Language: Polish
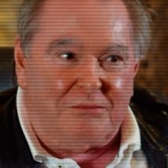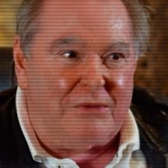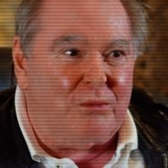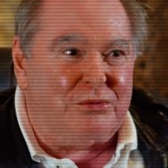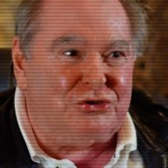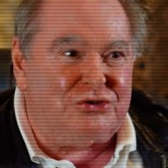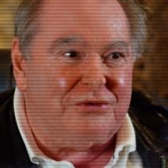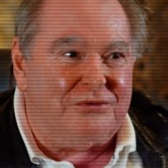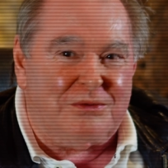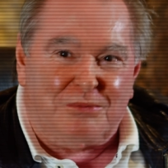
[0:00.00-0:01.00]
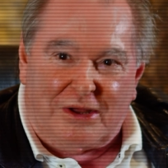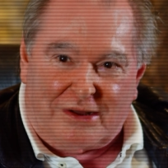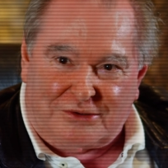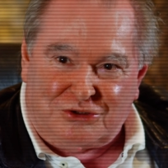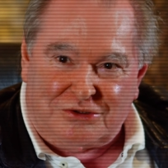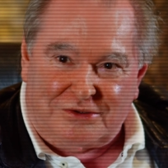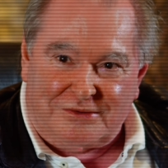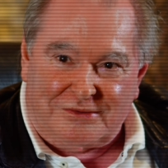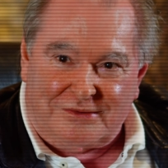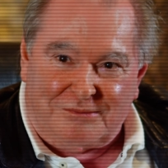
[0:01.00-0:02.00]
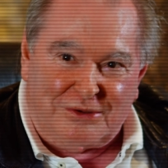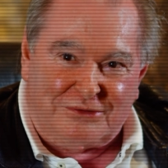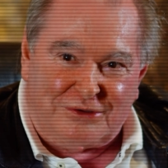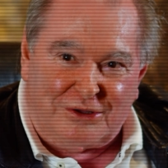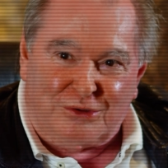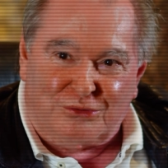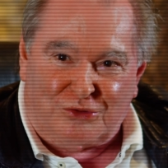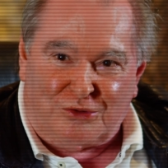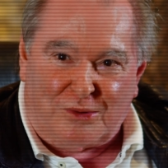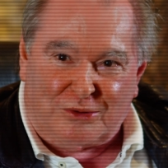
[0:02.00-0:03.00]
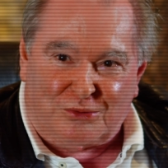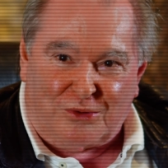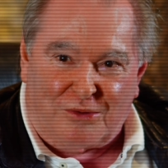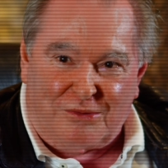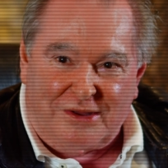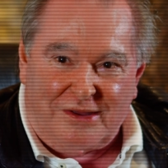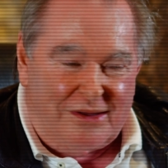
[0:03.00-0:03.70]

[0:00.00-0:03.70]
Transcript: Miałbyś wybierać między jedną żoną a drugą,